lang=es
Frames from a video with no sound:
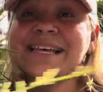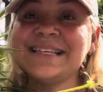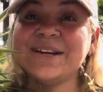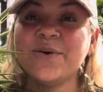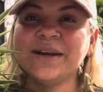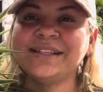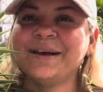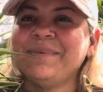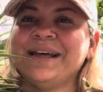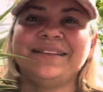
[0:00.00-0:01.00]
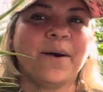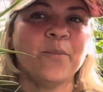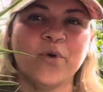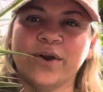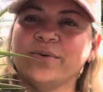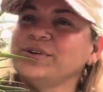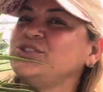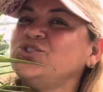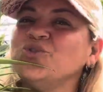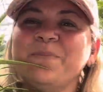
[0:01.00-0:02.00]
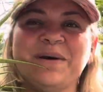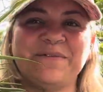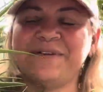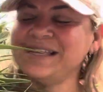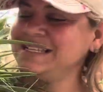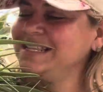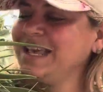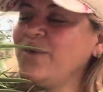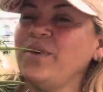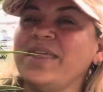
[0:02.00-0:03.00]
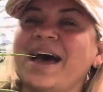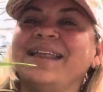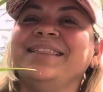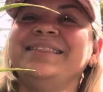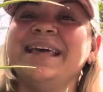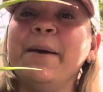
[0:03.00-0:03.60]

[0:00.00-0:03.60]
hacer con esta planta? Bueno, súper fácil de cuidar, de